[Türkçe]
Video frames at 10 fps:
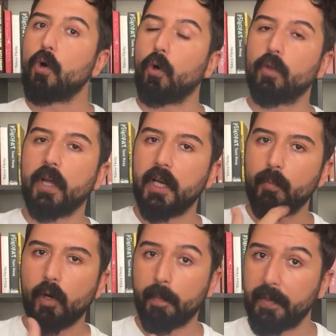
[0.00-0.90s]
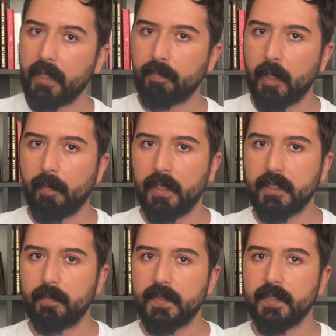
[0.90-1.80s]
Onlarla muhabbet etmeye
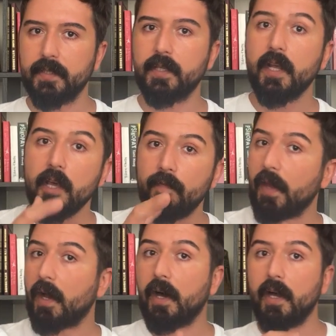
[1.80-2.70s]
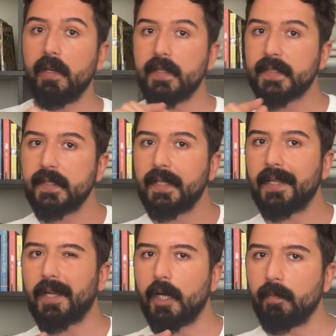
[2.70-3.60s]
başlamışsındır. Veya
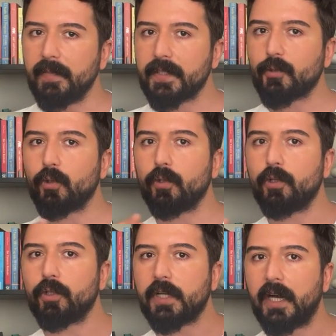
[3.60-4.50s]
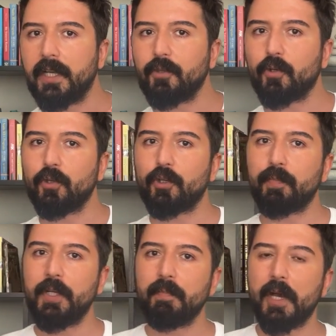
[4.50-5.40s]
ailesinden ablası olur, kaynı
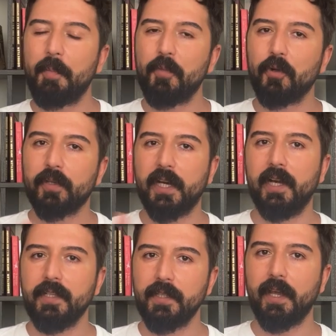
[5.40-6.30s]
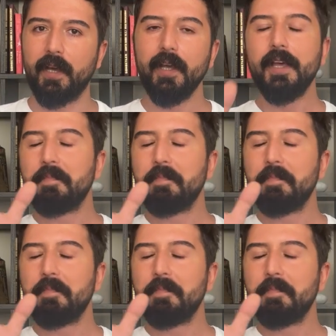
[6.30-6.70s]
olur, bilmem ne olur. Kaynı ne ya?